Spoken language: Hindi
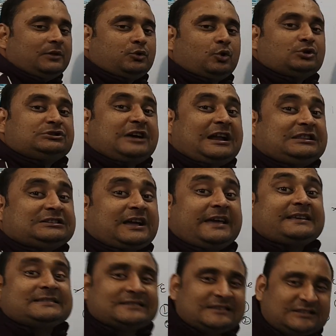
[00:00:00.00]
ना दो चार्ज का
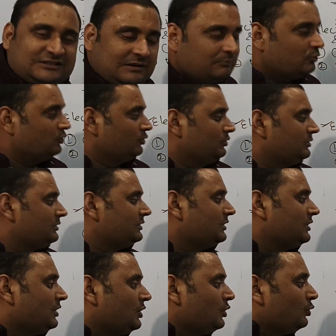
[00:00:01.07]
एक सिस्टम हो
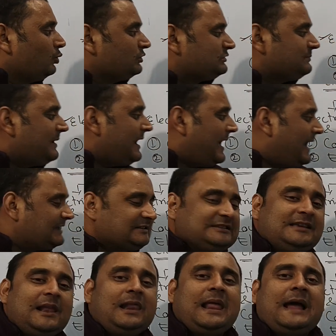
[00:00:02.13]
उसमें
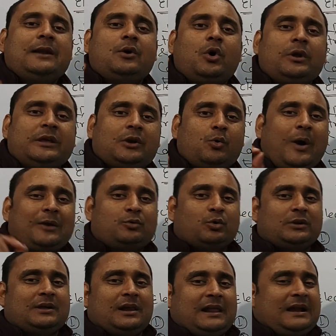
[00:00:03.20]
एक्सियल लाइन और
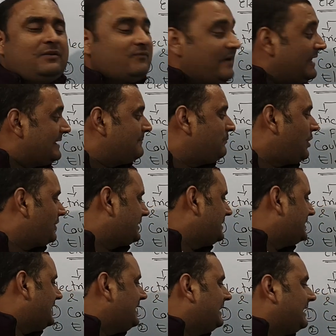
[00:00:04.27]
इक्वाटोरियल लाइन वेरी
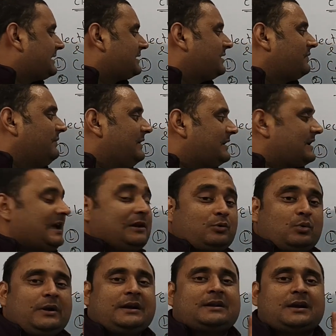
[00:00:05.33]
इंपॉर्टेंट है इलेक्ट्रिक फील्ड
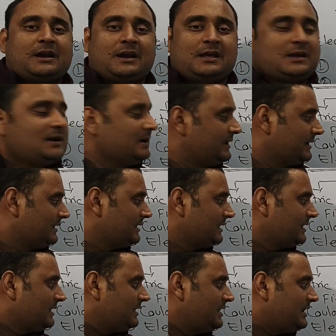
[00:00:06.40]
कैलकुलेट करने के लिए
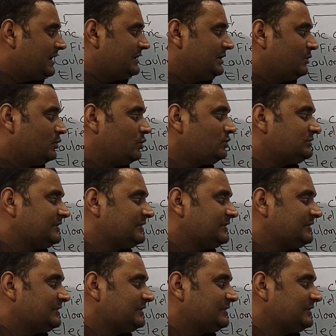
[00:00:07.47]
ठीक है ड्यू टू